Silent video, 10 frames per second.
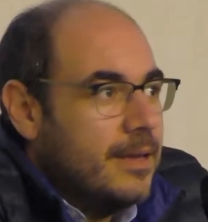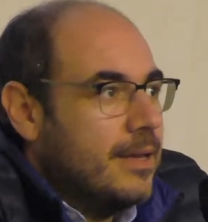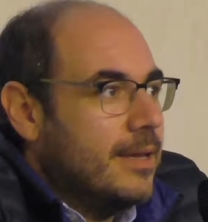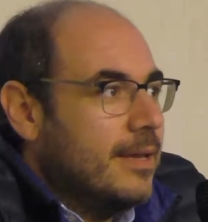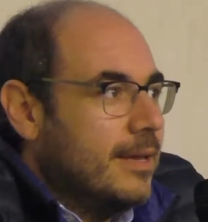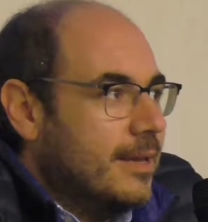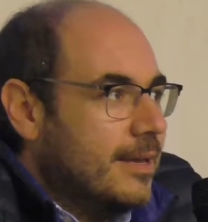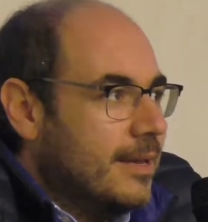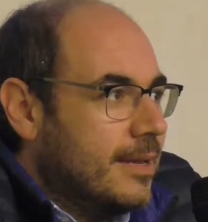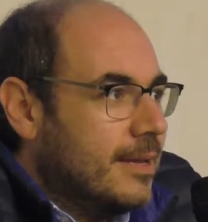E
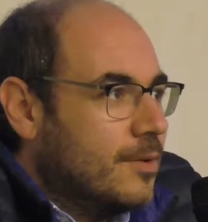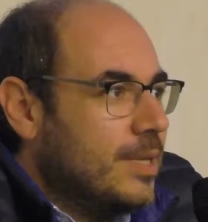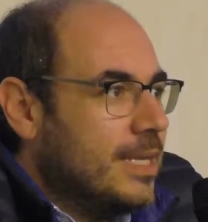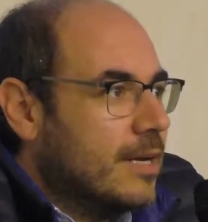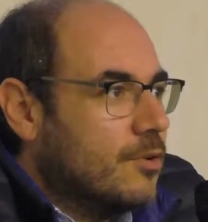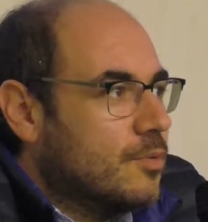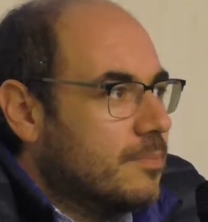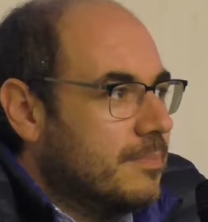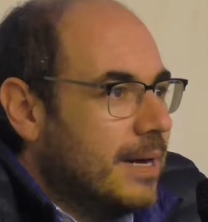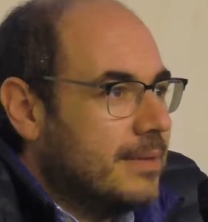eh, quindi ecco,
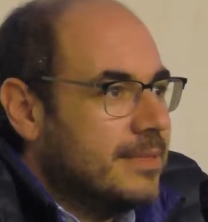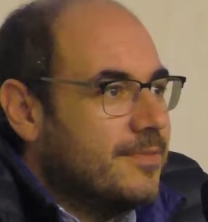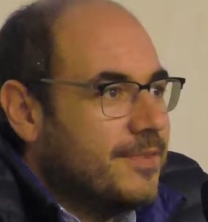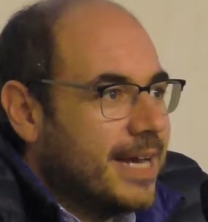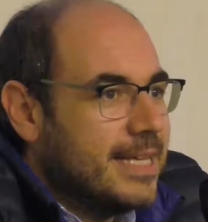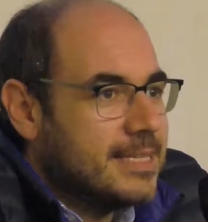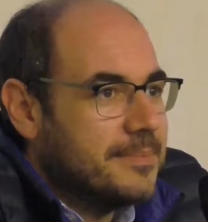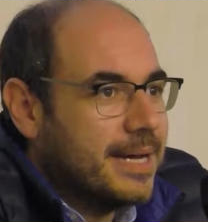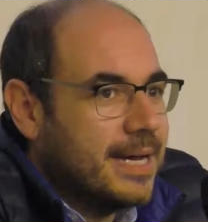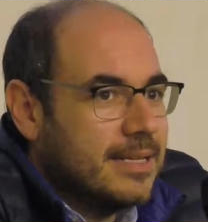a differenza
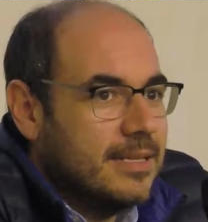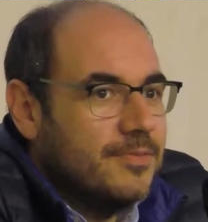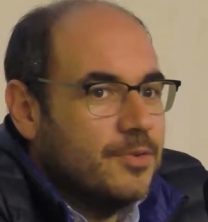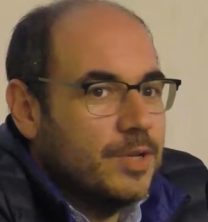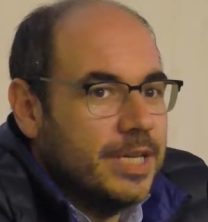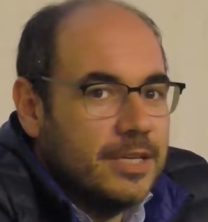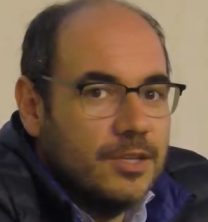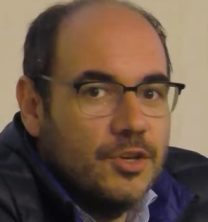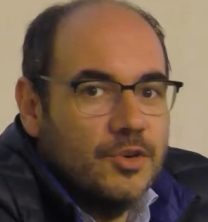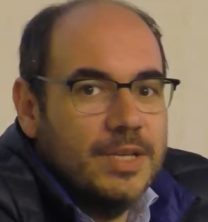magari di
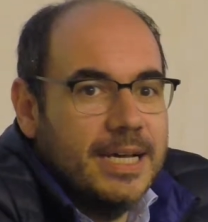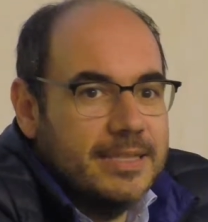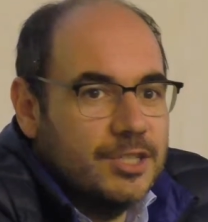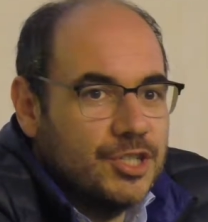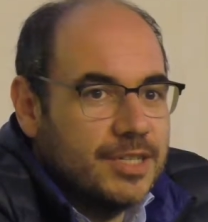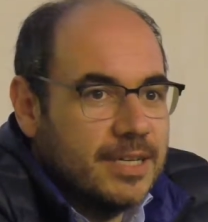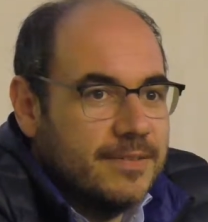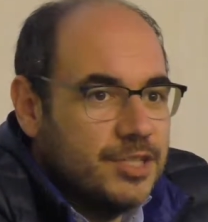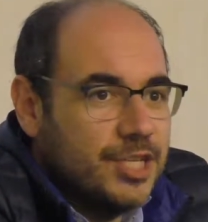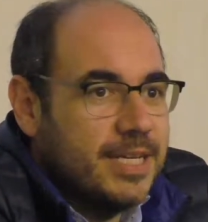Foligno, di altre città
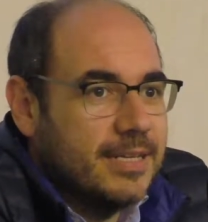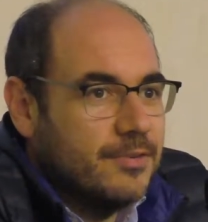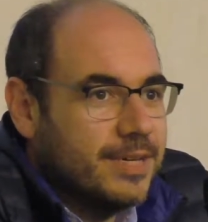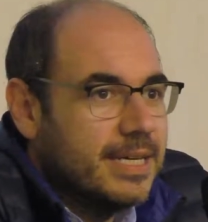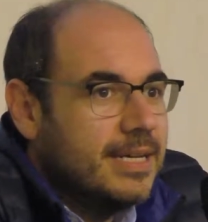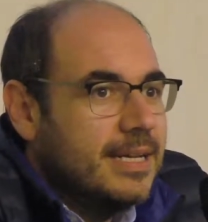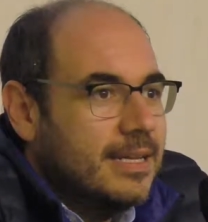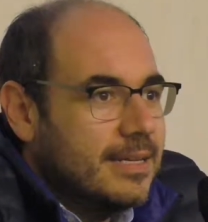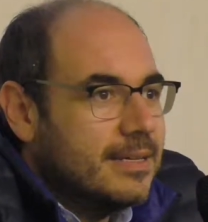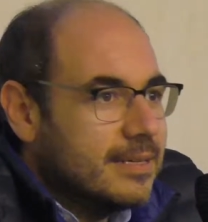vicine dove
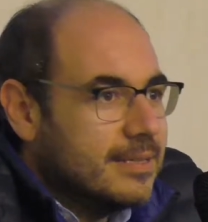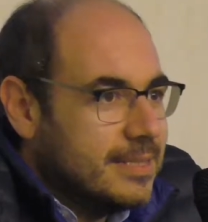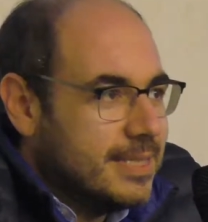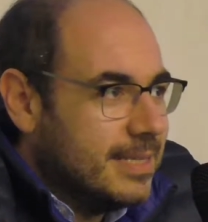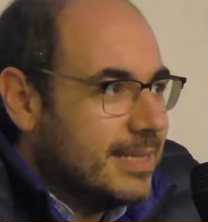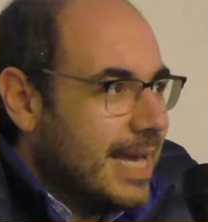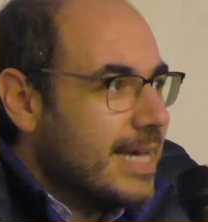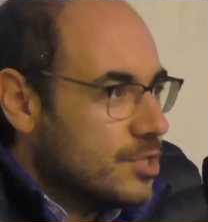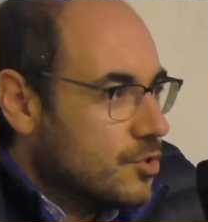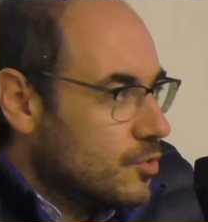eh, si
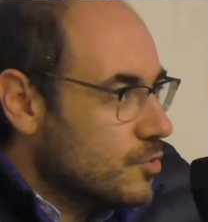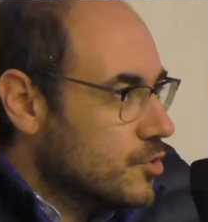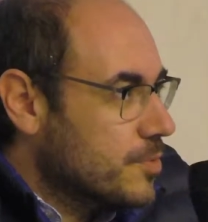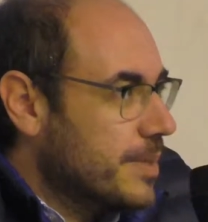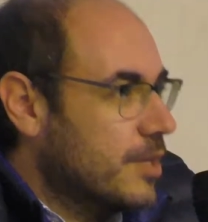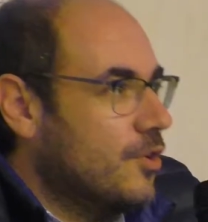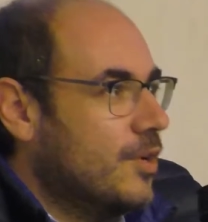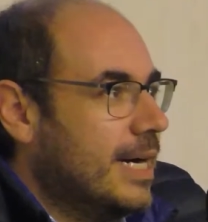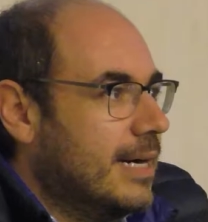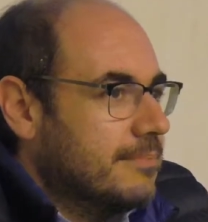riescono insomma,
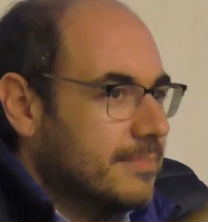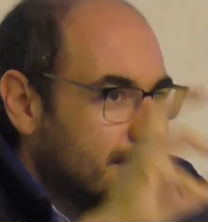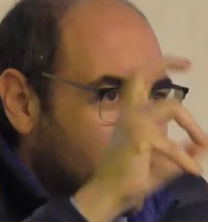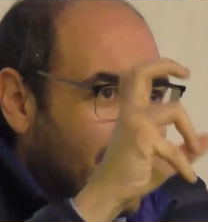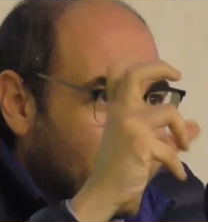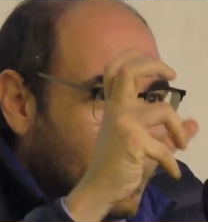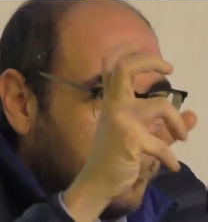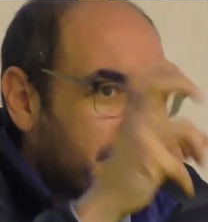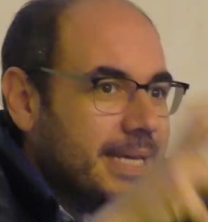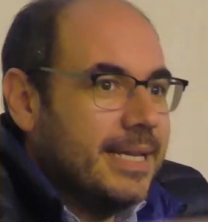no, a, a,
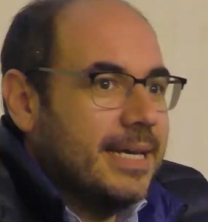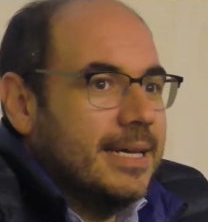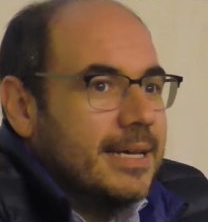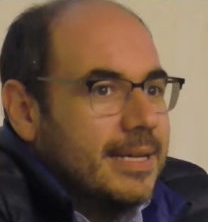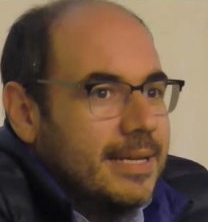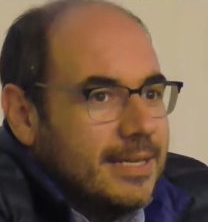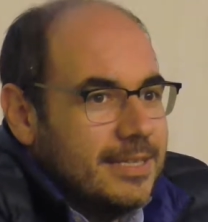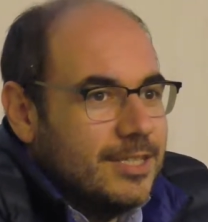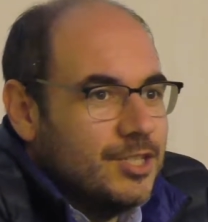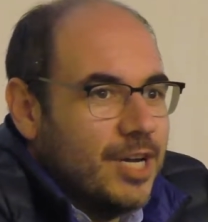capire
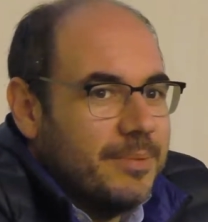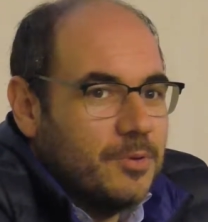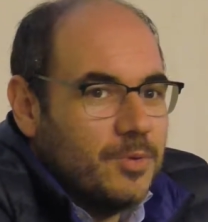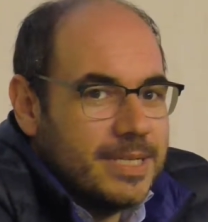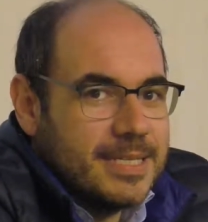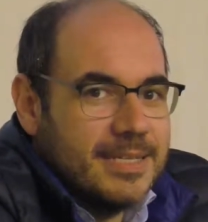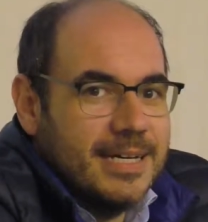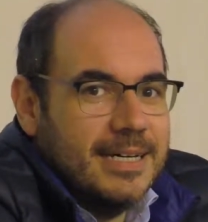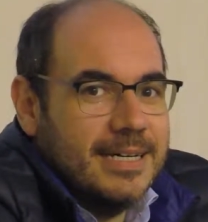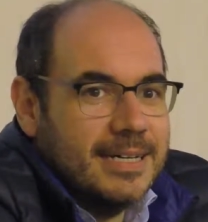diciamo,
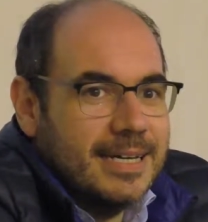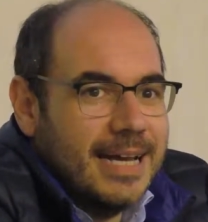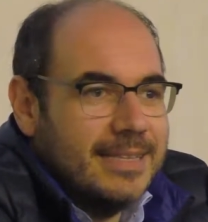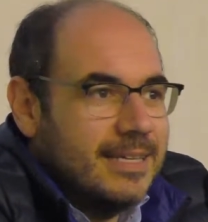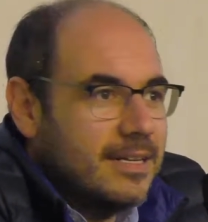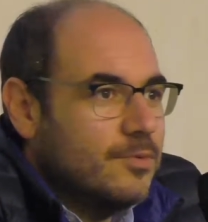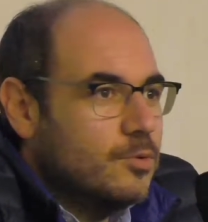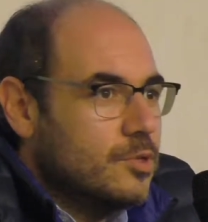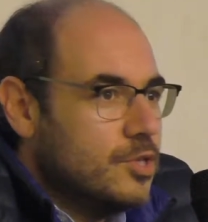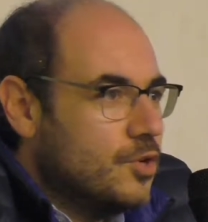questa grande
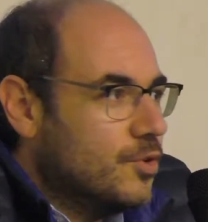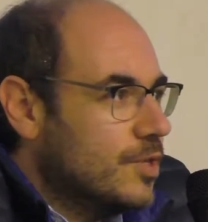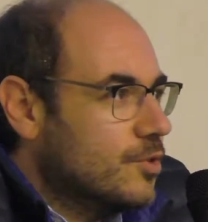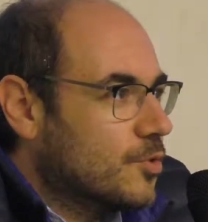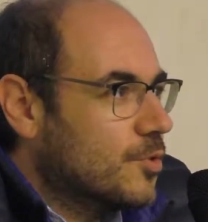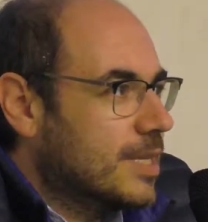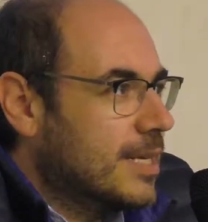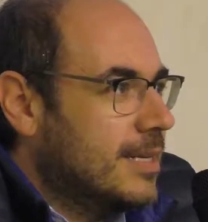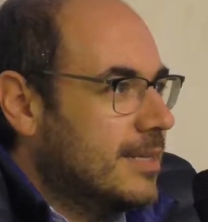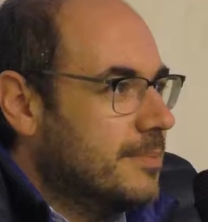rivoluzione introdotta
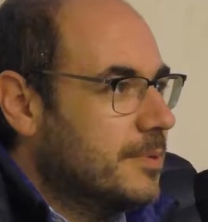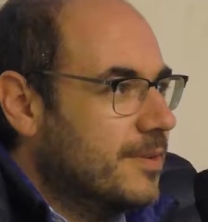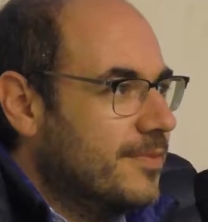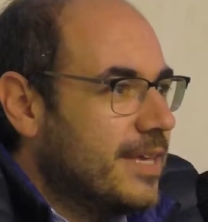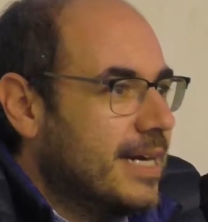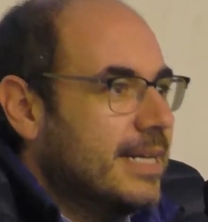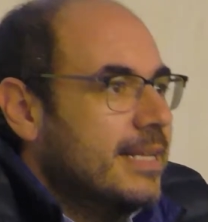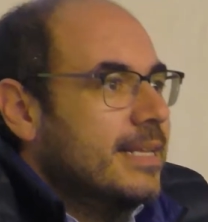dalla tipografia,